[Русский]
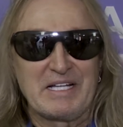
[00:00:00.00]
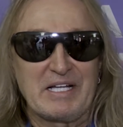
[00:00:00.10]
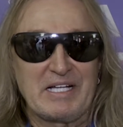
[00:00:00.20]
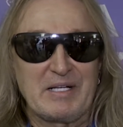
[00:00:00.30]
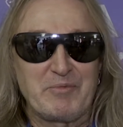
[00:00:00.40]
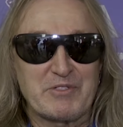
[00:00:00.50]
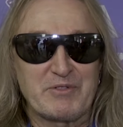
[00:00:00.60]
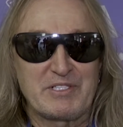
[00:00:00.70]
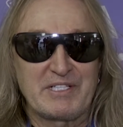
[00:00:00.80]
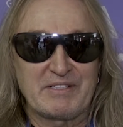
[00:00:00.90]
а,
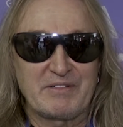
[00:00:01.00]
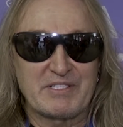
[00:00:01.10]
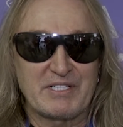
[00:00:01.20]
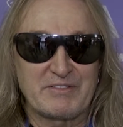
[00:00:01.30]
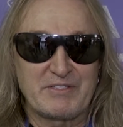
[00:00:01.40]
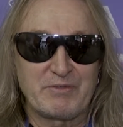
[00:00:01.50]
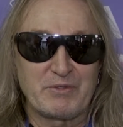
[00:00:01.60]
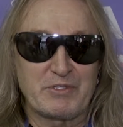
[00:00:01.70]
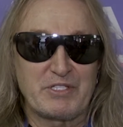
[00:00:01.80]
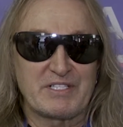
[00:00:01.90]
позвольте вас от
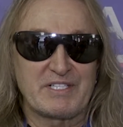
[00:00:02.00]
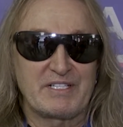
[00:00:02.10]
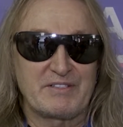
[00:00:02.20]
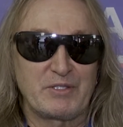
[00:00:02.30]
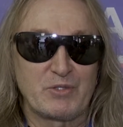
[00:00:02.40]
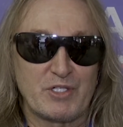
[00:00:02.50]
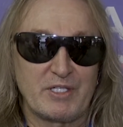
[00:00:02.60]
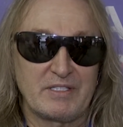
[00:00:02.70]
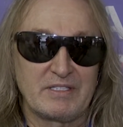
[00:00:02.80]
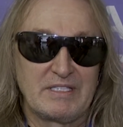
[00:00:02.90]
всего сердца, от всей
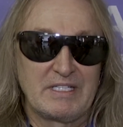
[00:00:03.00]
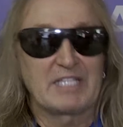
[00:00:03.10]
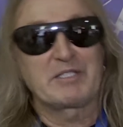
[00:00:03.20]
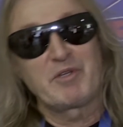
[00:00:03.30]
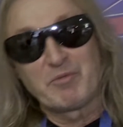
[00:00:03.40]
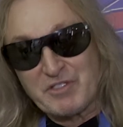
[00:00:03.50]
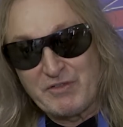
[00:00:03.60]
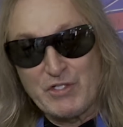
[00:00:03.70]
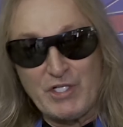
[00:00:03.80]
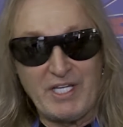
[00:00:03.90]
души, от имени
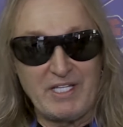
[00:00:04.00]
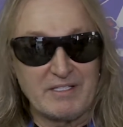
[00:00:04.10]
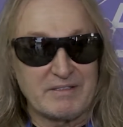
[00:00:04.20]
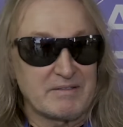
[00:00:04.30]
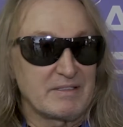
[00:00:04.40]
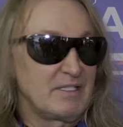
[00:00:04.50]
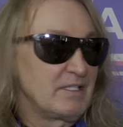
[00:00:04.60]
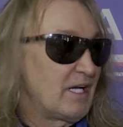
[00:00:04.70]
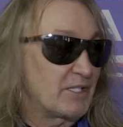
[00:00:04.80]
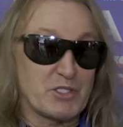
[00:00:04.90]
москвичей,
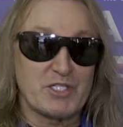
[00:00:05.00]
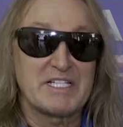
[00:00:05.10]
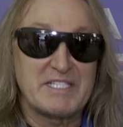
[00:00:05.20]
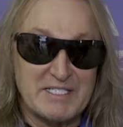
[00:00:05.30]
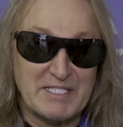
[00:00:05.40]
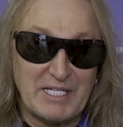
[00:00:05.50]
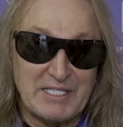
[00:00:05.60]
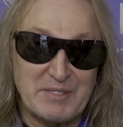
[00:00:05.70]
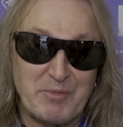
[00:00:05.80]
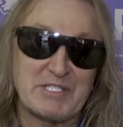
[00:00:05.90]
а также гостей
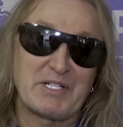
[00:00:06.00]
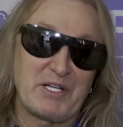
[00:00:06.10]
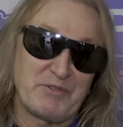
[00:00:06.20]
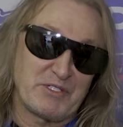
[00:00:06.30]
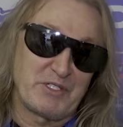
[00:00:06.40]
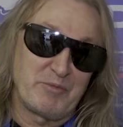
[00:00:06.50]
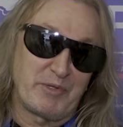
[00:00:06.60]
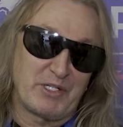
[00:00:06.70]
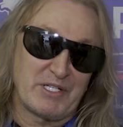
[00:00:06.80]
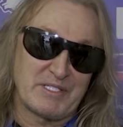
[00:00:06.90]
столицы поздравить вас с этим
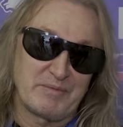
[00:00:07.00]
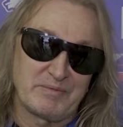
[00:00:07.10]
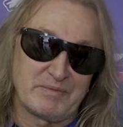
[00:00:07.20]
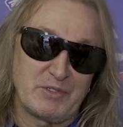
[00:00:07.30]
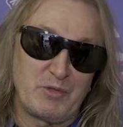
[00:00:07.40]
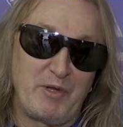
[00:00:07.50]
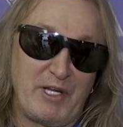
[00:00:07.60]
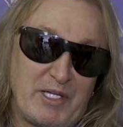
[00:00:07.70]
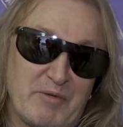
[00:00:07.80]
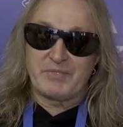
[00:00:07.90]
прекрасным
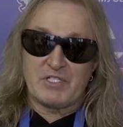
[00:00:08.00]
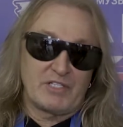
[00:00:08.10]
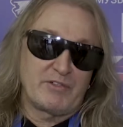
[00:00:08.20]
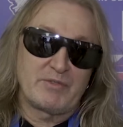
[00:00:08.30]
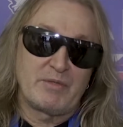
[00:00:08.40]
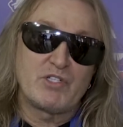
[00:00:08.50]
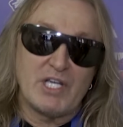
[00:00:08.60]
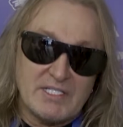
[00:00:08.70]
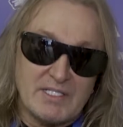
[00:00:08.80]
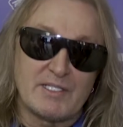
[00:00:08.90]
юбилеем, пожелать вам всем
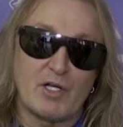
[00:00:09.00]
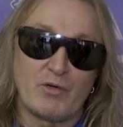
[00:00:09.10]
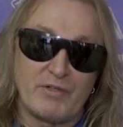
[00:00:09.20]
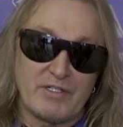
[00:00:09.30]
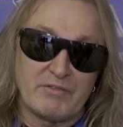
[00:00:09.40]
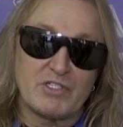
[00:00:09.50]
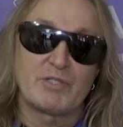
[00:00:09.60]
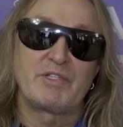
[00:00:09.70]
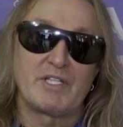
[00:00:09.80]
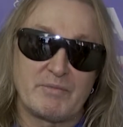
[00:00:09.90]
счастья, здоровья,
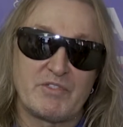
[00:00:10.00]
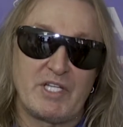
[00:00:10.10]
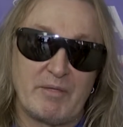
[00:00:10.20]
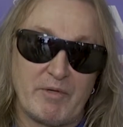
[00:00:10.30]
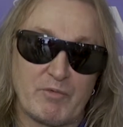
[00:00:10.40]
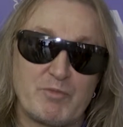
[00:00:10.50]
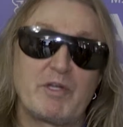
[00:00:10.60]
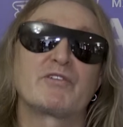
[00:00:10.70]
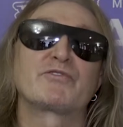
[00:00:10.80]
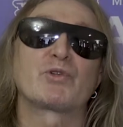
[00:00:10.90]
вашим детям, семьям,
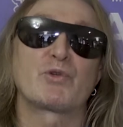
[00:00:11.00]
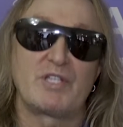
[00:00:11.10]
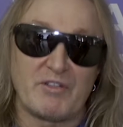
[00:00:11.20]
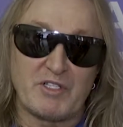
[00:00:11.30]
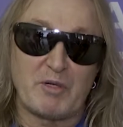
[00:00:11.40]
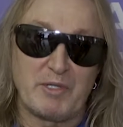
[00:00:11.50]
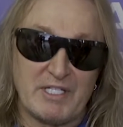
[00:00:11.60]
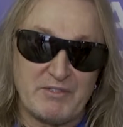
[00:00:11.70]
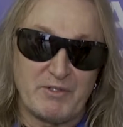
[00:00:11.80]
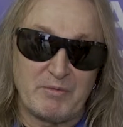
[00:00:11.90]
успехов в труде, в
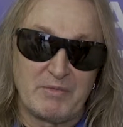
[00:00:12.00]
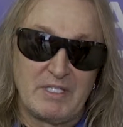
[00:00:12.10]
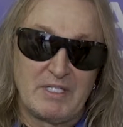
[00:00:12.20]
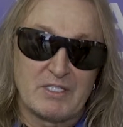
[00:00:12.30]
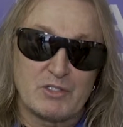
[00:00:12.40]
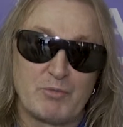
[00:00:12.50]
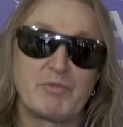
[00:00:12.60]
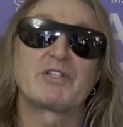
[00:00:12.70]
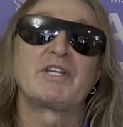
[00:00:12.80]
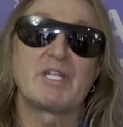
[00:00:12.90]
зарплате вам, чтобы
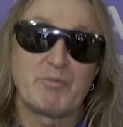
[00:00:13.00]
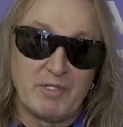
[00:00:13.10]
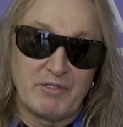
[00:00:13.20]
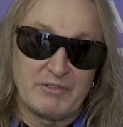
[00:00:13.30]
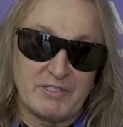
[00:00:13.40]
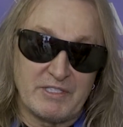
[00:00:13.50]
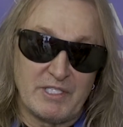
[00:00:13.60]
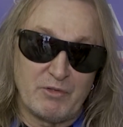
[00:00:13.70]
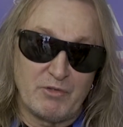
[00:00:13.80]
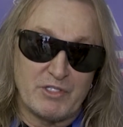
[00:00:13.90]
мирно не было над
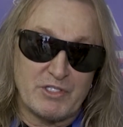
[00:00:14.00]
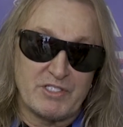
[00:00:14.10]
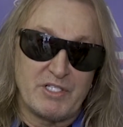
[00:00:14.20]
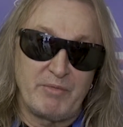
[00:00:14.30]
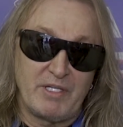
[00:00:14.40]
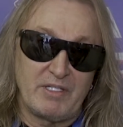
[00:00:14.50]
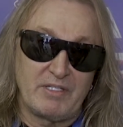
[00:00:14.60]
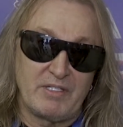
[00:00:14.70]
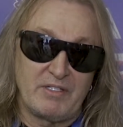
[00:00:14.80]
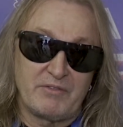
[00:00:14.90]
головой ваших семей
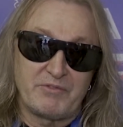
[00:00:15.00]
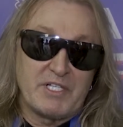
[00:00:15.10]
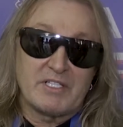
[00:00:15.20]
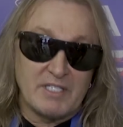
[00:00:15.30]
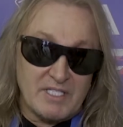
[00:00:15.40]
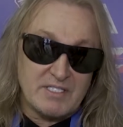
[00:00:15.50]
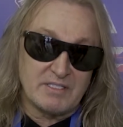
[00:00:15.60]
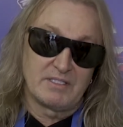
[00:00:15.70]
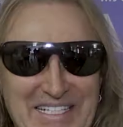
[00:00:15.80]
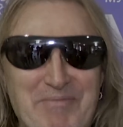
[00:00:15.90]
и всех нас.
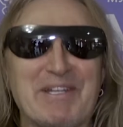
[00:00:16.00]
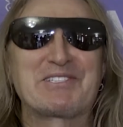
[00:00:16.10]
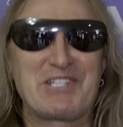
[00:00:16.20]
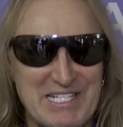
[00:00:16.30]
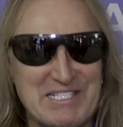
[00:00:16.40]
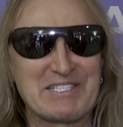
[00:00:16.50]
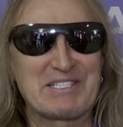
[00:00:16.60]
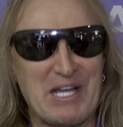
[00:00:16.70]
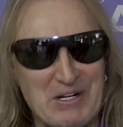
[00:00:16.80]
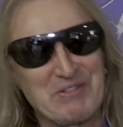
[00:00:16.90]
Ребят, счастья,
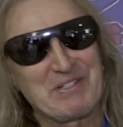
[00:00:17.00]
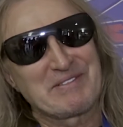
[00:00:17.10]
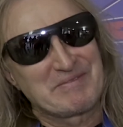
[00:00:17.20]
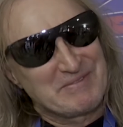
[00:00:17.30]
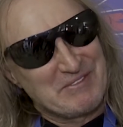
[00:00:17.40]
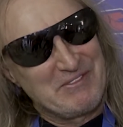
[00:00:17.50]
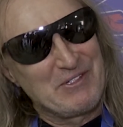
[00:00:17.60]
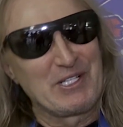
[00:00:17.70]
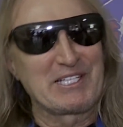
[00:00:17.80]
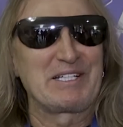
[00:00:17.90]
здоровья,
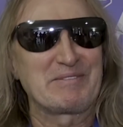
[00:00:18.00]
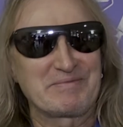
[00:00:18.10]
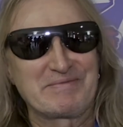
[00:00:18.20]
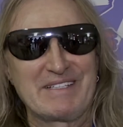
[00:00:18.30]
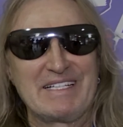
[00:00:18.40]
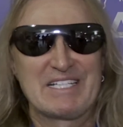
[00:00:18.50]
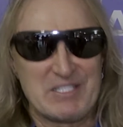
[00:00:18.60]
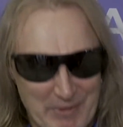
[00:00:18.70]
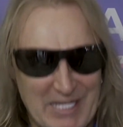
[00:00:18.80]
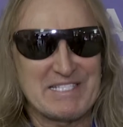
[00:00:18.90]
Вологда,
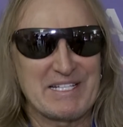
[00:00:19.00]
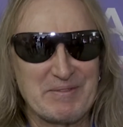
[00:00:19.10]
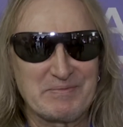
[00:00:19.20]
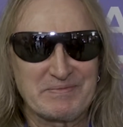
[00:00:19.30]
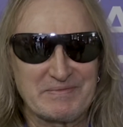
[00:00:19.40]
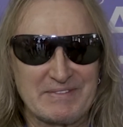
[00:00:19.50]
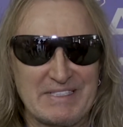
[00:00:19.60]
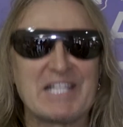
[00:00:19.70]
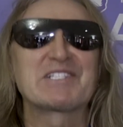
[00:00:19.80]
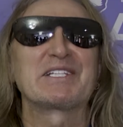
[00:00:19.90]
с праздником!
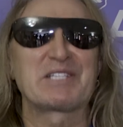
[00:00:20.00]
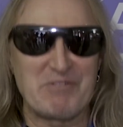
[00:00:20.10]
Александр